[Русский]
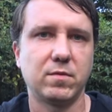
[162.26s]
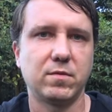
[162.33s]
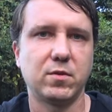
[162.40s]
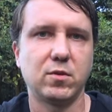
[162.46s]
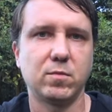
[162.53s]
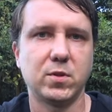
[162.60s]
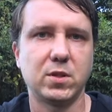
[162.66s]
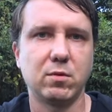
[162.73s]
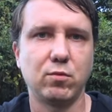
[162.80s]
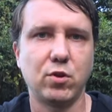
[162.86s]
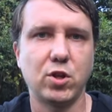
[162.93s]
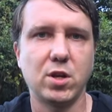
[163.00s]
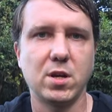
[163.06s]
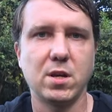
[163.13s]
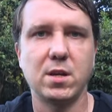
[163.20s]
В том
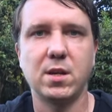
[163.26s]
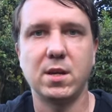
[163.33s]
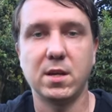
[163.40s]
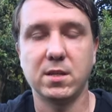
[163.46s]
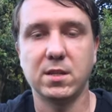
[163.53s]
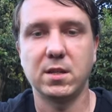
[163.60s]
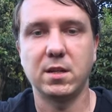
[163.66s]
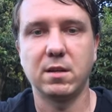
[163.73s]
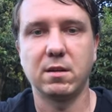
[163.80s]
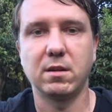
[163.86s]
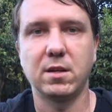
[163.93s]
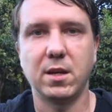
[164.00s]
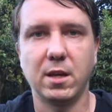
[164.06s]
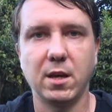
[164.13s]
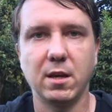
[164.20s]
случае, если
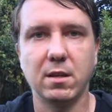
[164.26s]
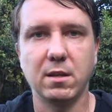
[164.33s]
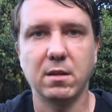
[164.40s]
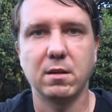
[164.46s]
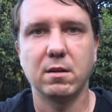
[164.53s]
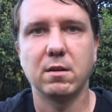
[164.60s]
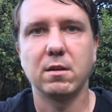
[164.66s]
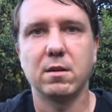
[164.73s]
клиент